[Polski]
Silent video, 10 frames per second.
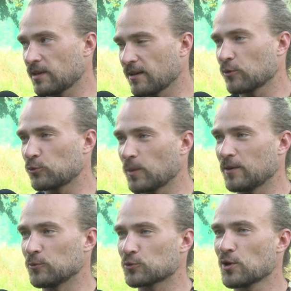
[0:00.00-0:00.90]
tak, o
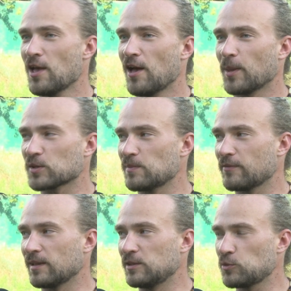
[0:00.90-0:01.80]
której już
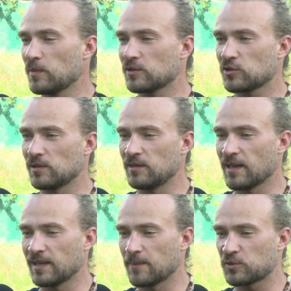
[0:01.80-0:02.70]
rozmawialiśmy, czyli
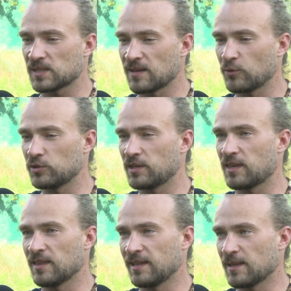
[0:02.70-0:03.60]
najlepszy
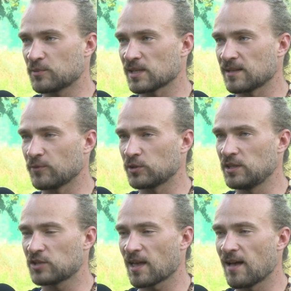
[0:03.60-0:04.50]
zawodnik i najlepsza
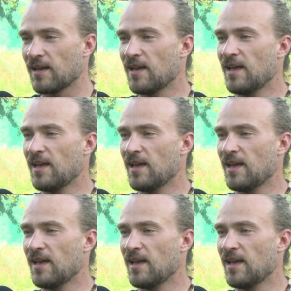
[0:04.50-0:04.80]
zawodniczka